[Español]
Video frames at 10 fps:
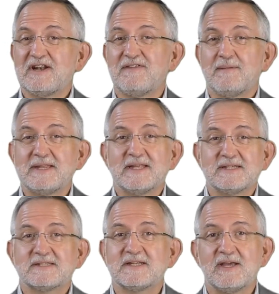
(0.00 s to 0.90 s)

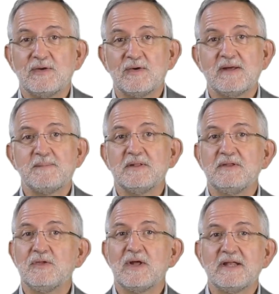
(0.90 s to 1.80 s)
analfabetas que no han
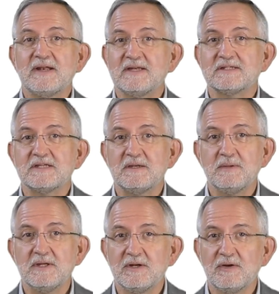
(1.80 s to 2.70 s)
aprendido a leer ni a
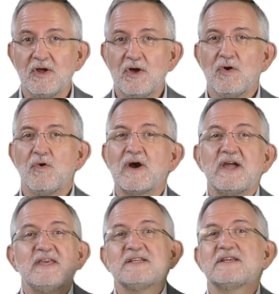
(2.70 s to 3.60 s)
escribir o
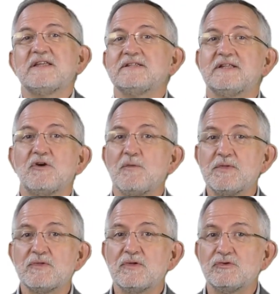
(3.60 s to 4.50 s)
aquellas que desde el
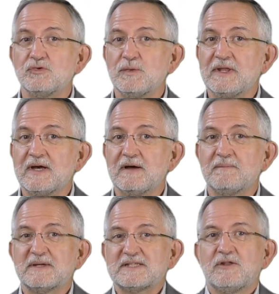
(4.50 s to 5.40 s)
comienzo de su vida han
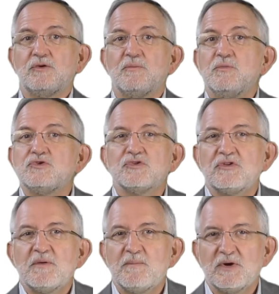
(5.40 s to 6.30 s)
pasado mucho
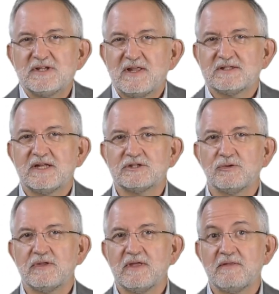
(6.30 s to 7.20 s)
tiempo aisladas de la
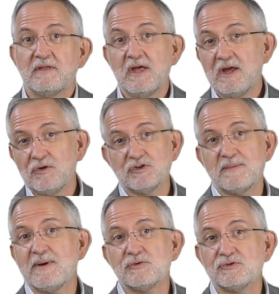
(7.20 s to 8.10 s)
sociedad, los
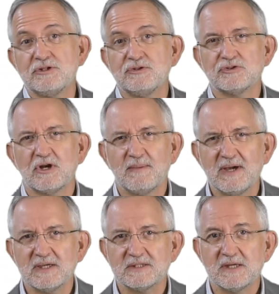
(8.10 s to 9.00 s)
llamados niños
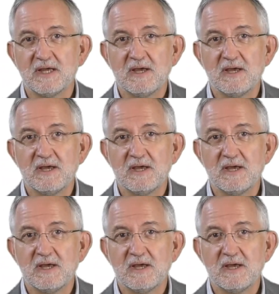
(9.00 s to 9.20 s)
salvajes,